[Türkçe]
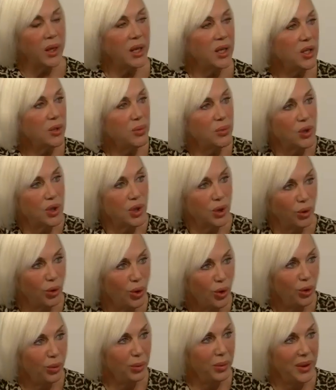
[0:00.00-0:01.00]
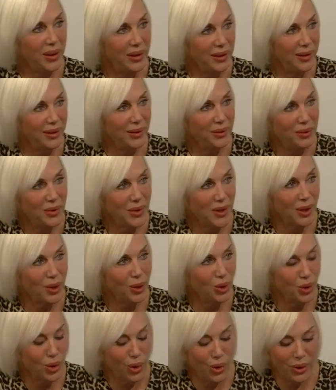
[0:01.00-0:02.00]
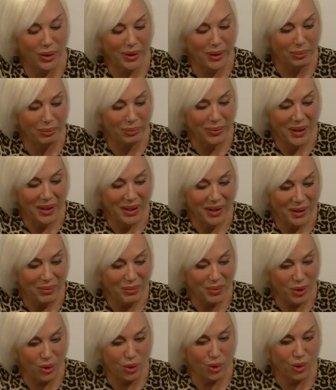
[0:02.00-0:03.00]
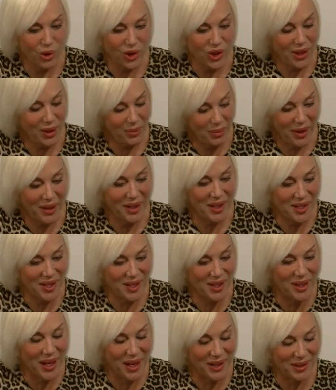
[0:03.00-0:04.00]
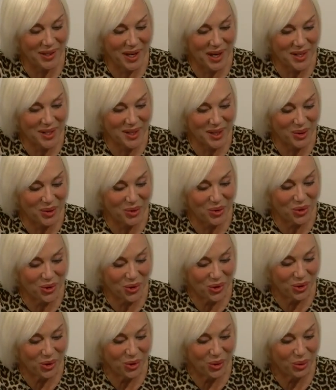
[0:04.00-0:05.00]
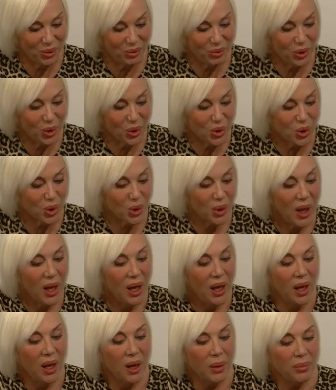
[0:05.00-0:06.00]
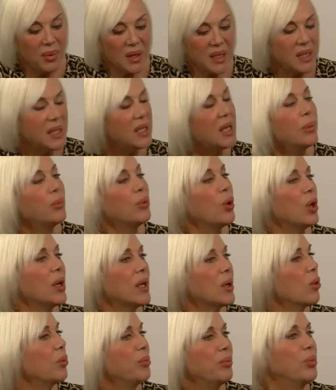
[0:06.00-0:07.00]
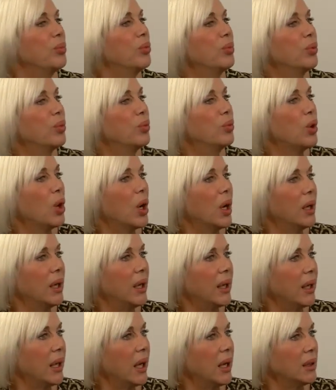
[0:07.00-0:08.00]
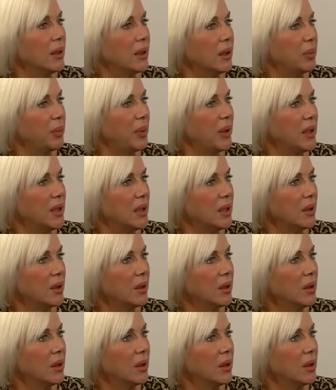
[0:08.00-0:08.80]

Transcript: değişmişsin görmeyeli sana söyleyeyim. Bir sürü şeyi ben eskiden tersini düşünürüm diyorsun. Biz niye böyle bu hale geldik peki?